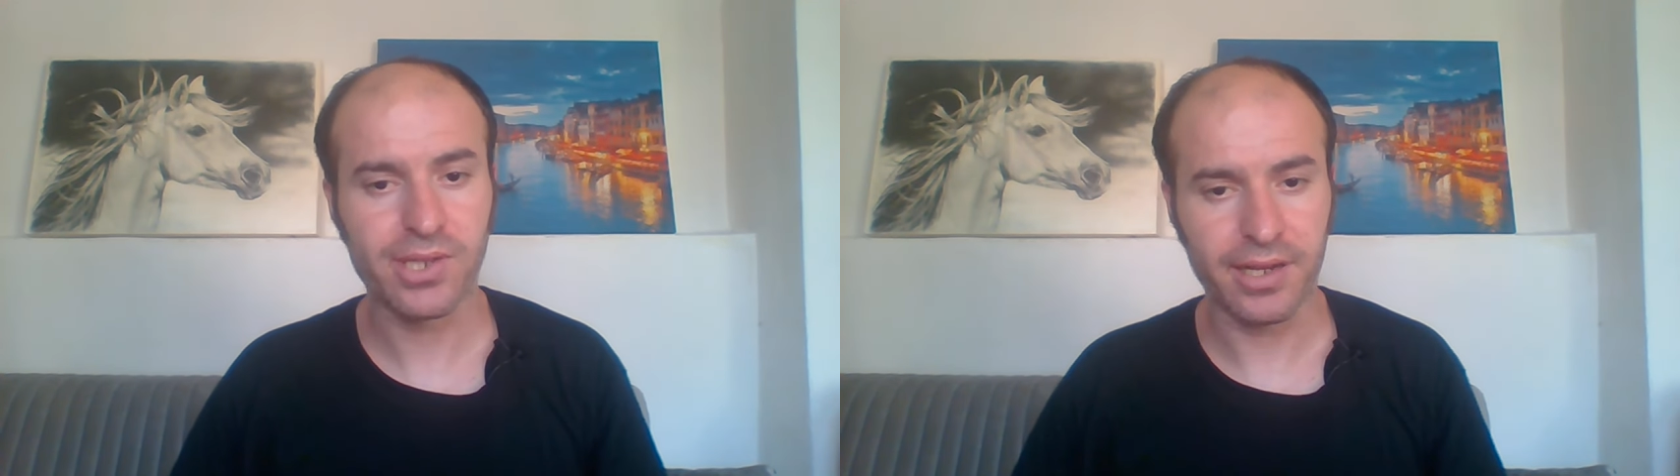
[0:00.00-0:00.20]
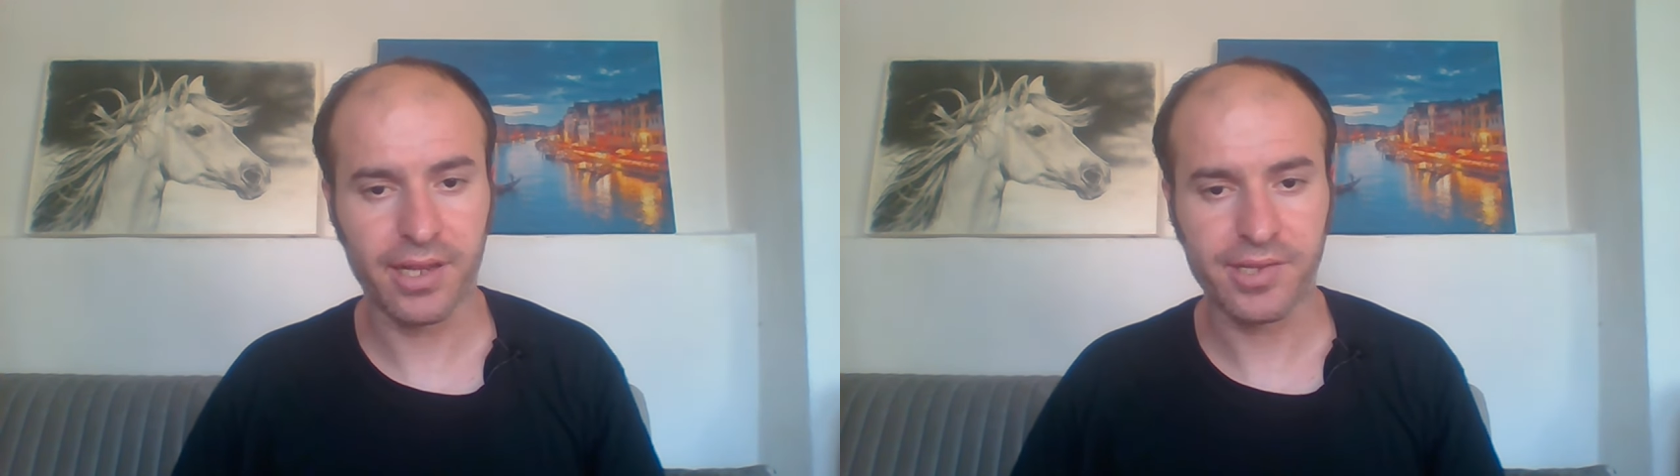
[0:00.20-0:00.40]

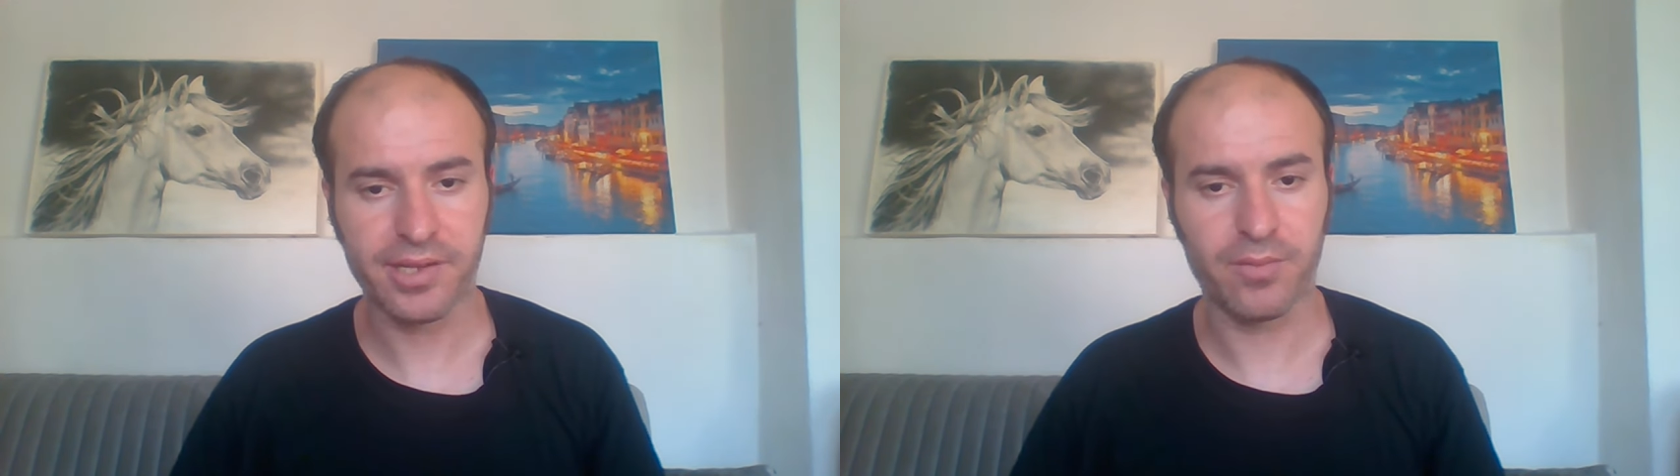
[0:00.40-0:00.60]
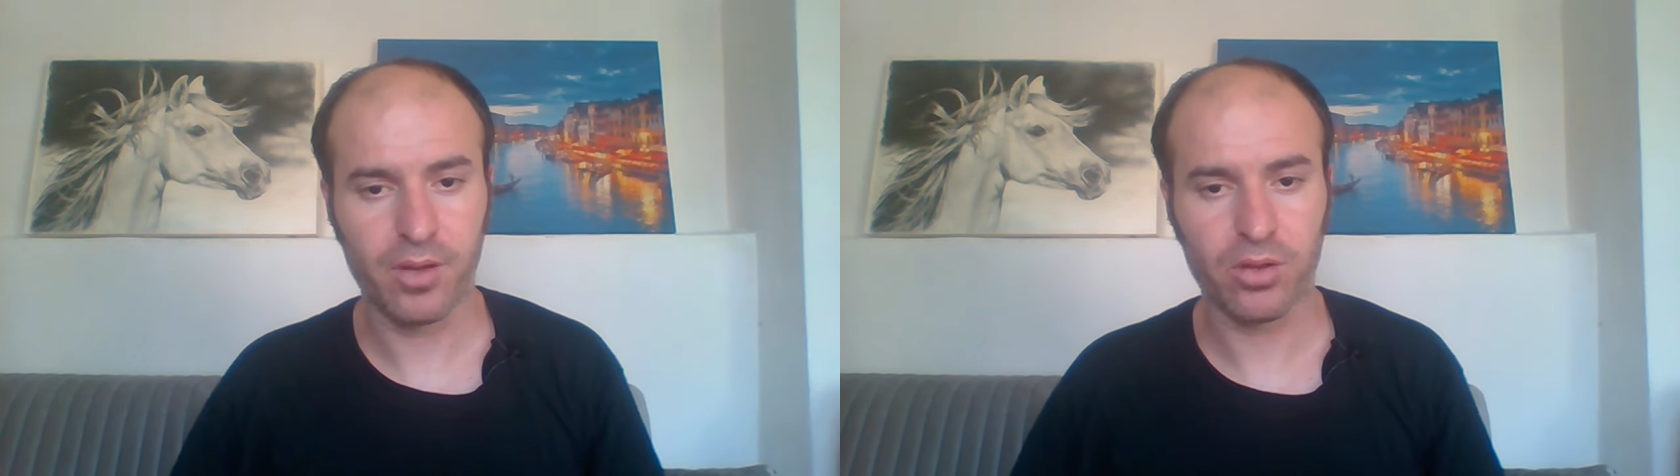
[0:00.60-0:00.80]
Herkesi
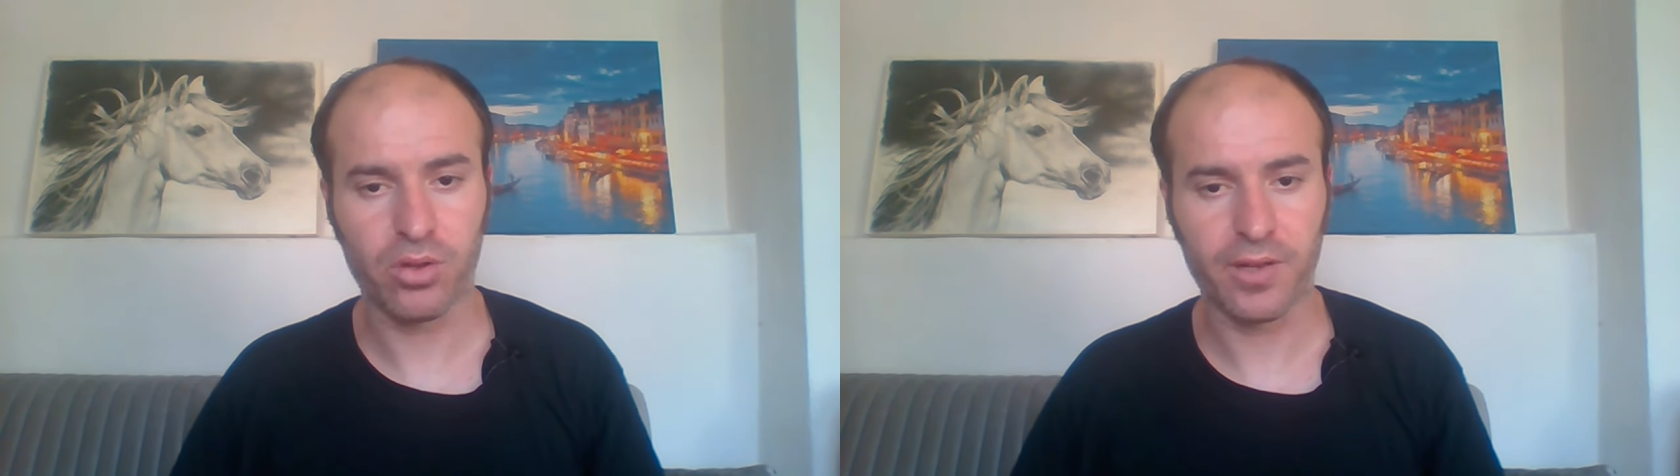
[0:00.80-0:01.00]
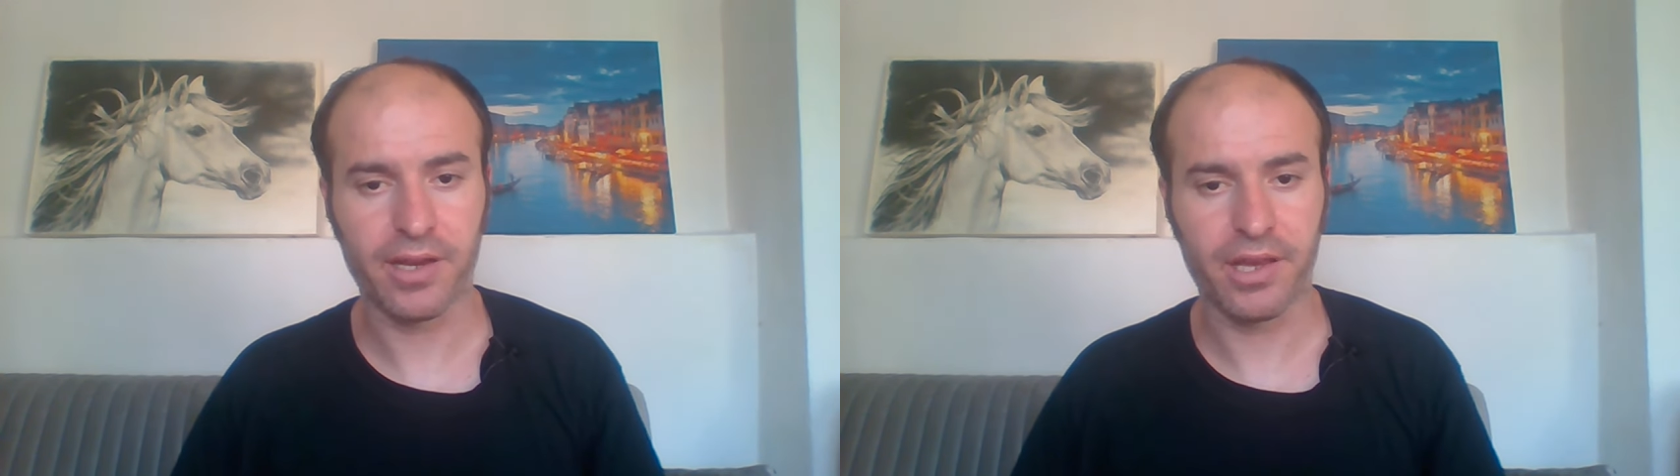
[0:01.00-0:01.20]
kanalımı
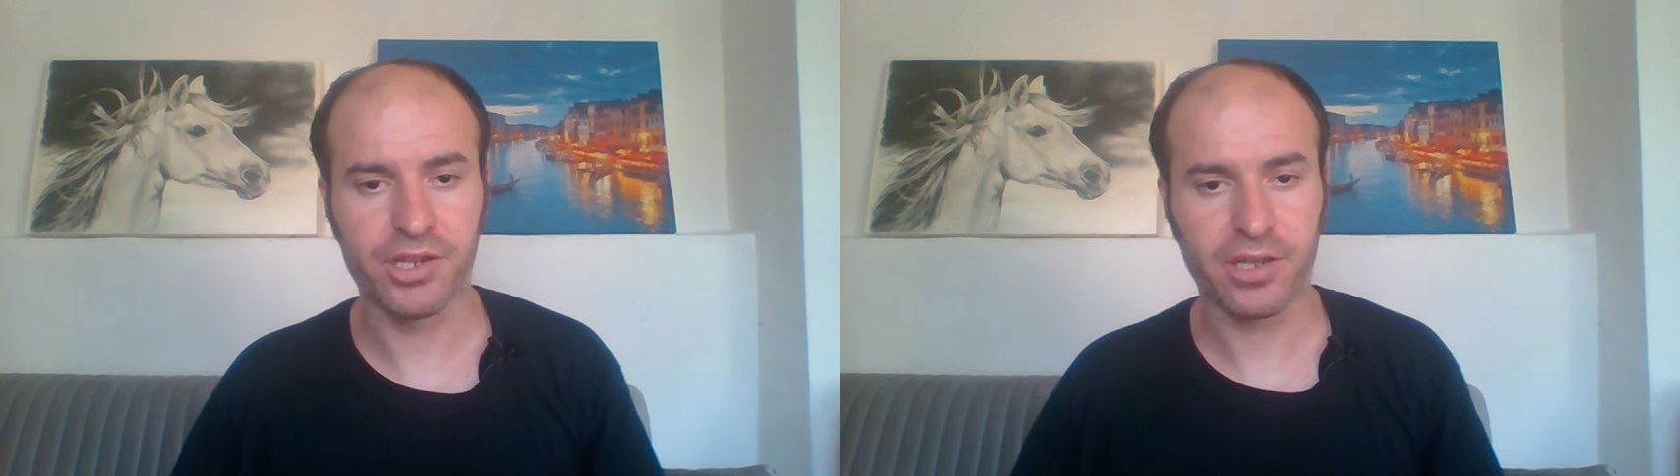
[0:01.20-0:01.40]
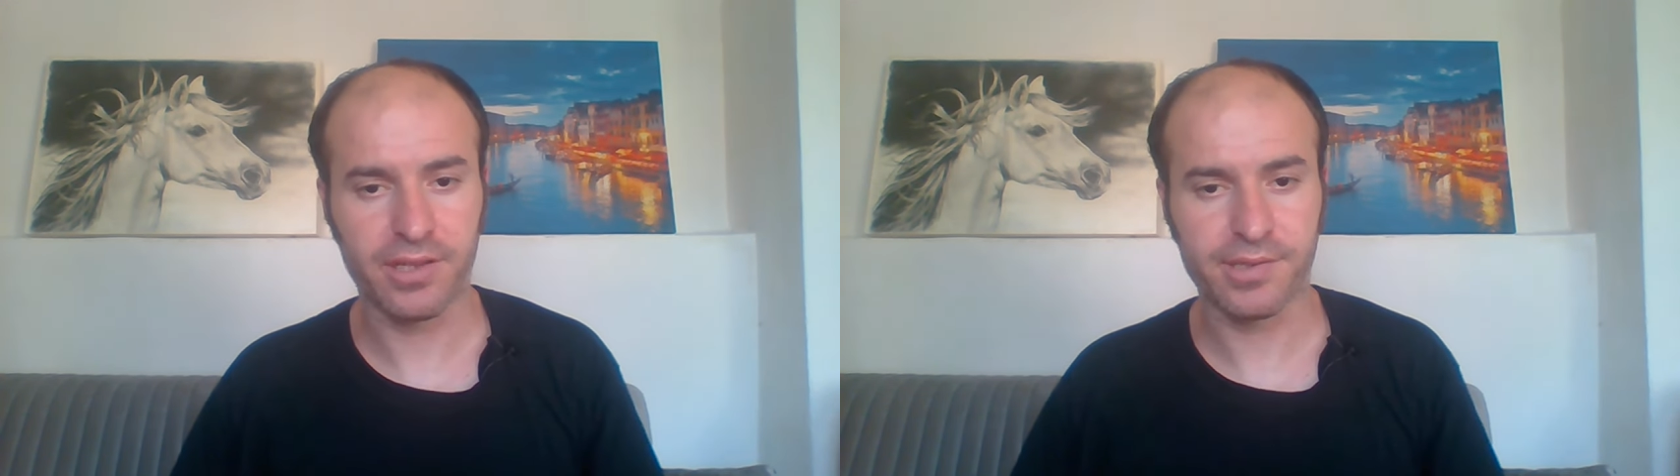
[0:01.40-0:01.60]
bekliyorum daha
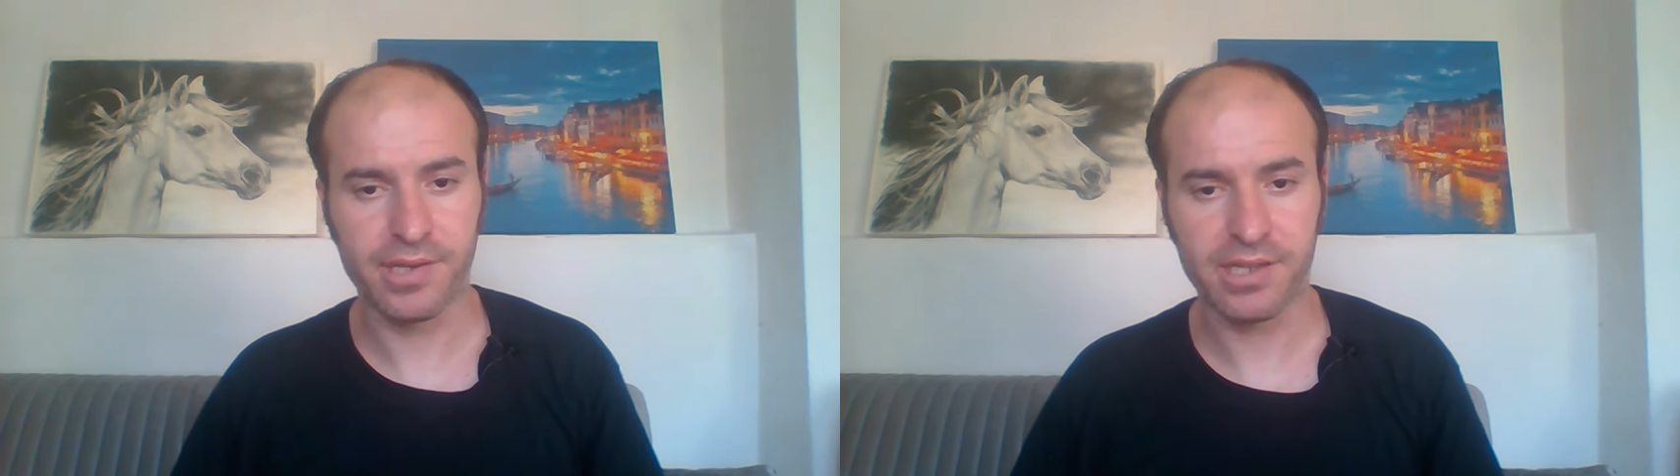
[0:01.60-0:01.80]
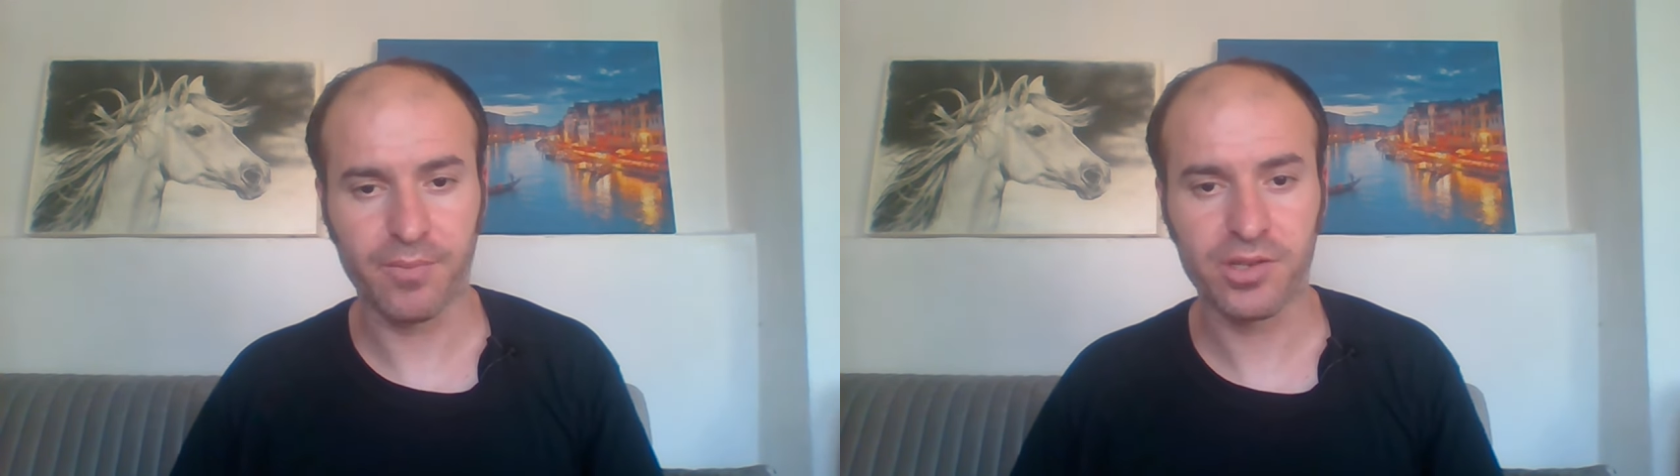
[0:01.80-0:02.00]
genç kitle
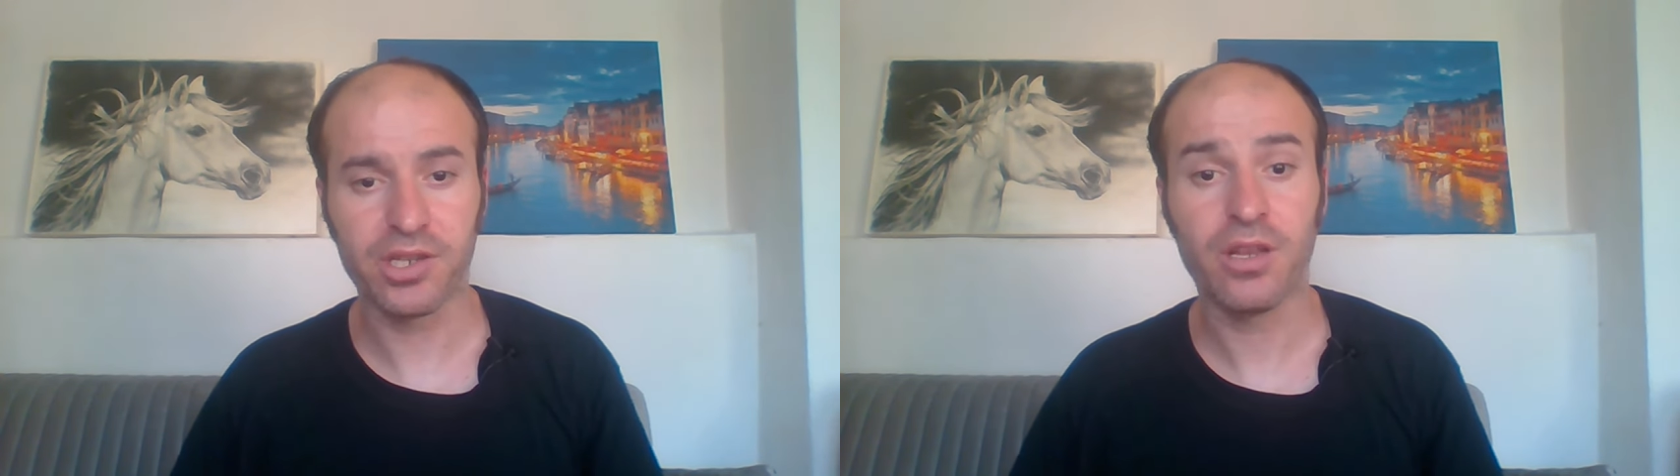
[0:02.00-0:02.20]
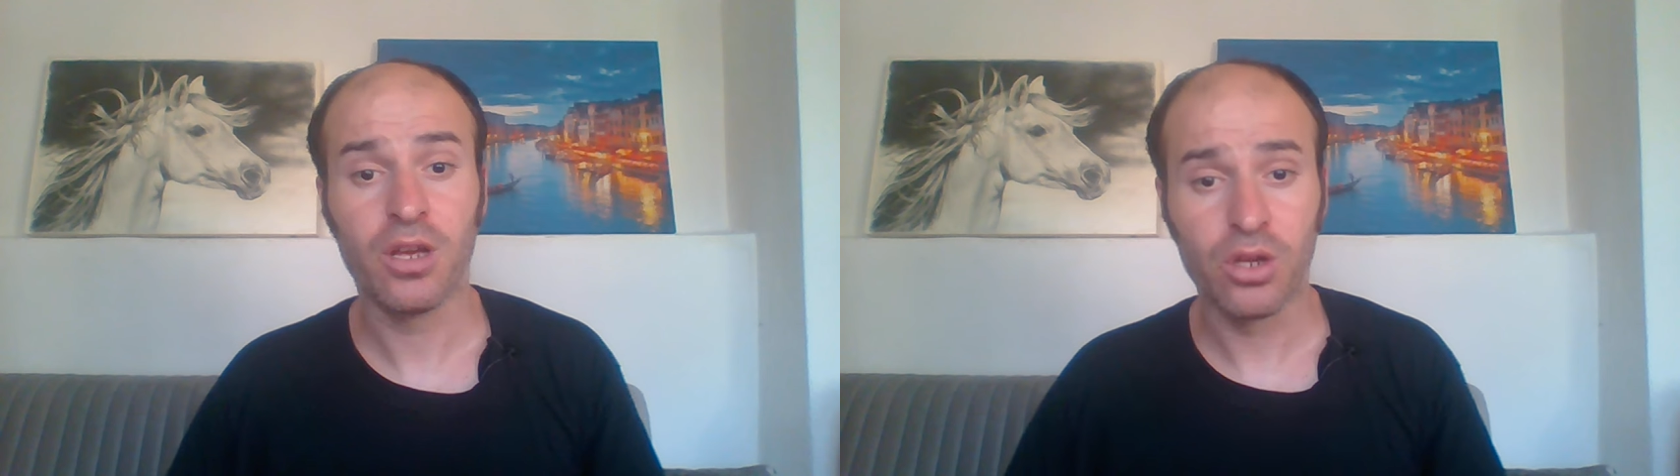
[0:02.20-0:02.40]
seslerim için.